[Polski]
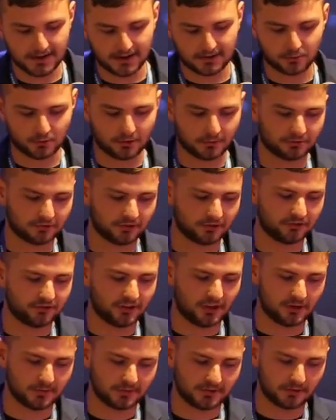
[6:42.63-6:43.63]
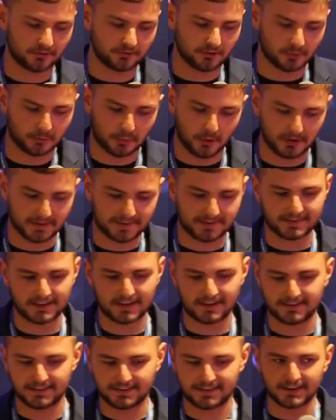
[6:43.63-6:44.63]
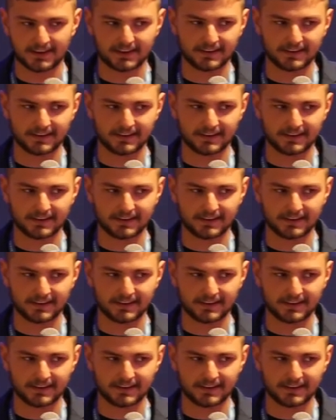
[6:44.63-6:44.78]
na które przyjeżdżają zarówno polscy, jak i